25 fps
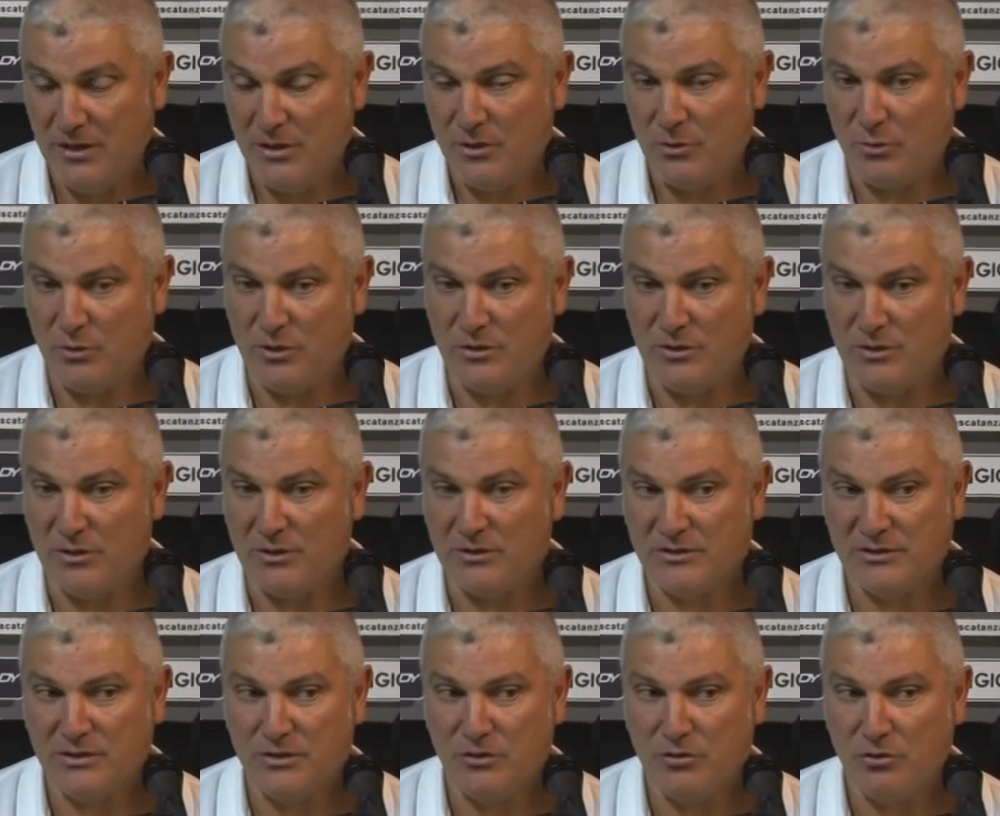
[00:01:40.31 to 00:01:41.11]
Quindi
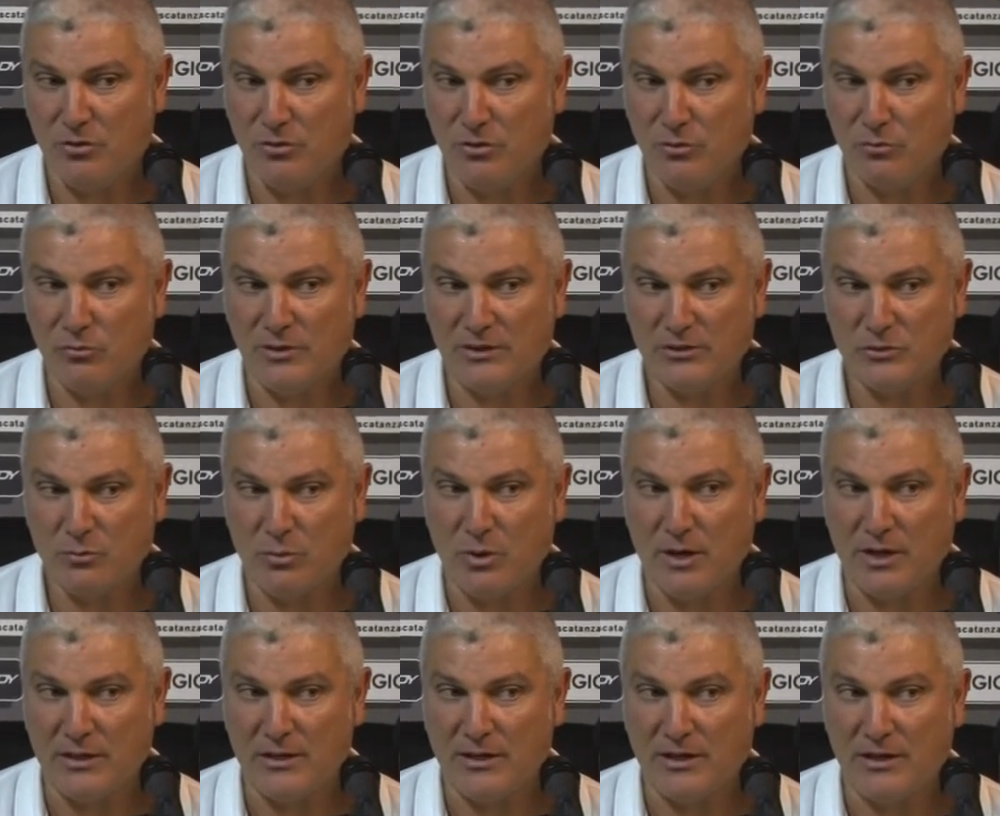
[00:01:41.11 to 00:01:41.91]
se io ho una
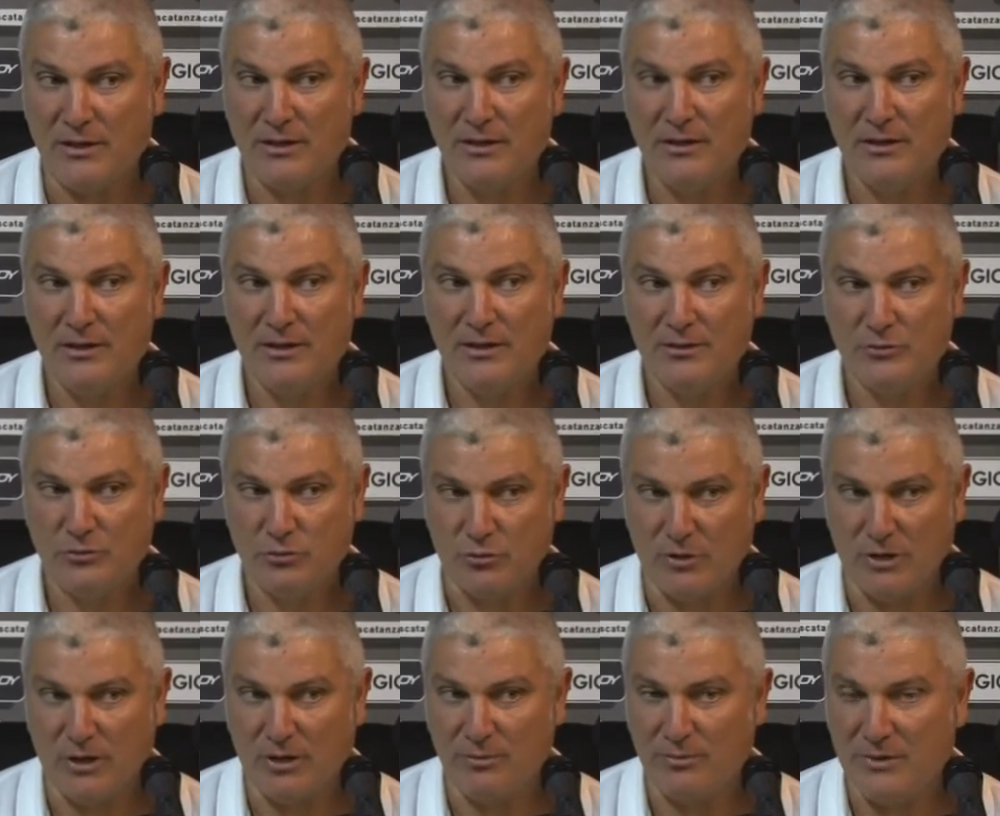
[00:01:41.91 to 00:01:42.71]
squadra,
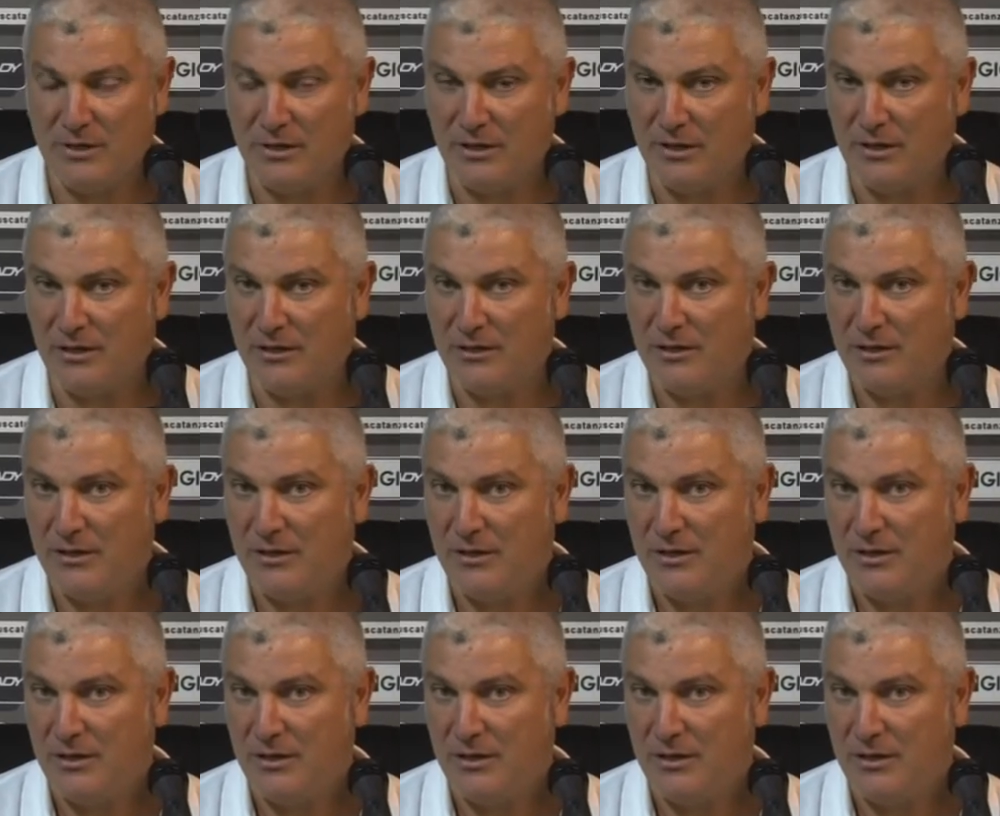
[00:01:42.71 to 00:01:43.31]
cioè la mia,